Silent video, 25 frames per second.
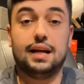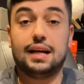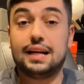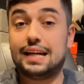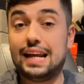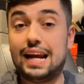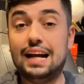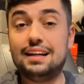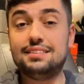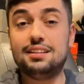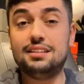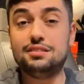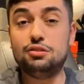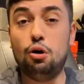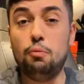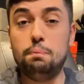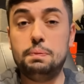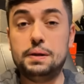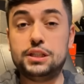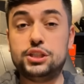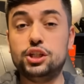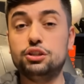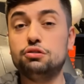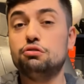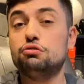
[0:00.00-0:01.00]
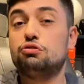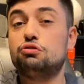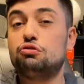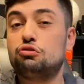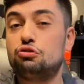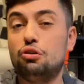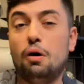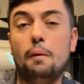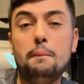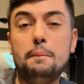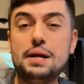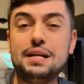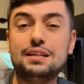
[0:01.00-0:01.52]
Graças a um pedido
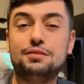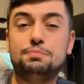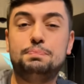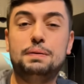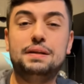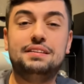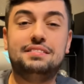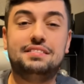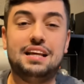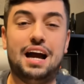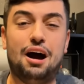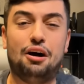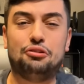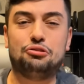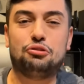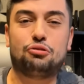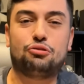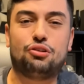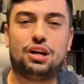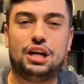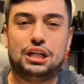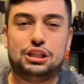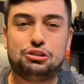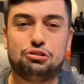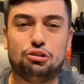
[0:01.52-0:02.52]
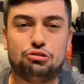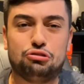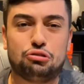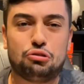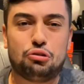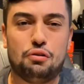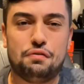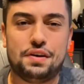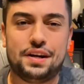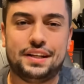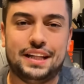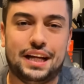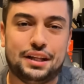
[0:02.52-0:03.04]
super especial do corajoso
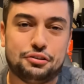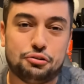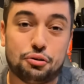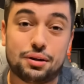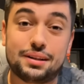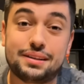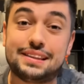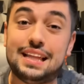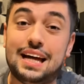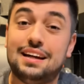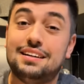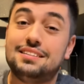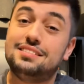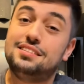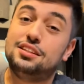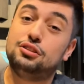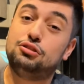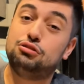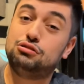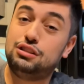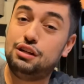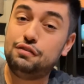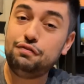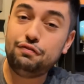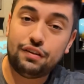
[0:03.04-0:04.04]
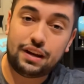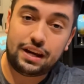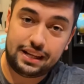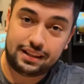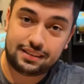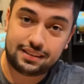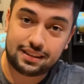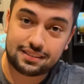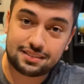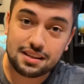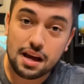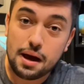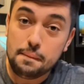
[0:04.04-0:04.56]
governador Tarcísio de
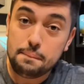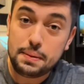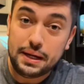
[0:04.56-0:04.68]
Freitas,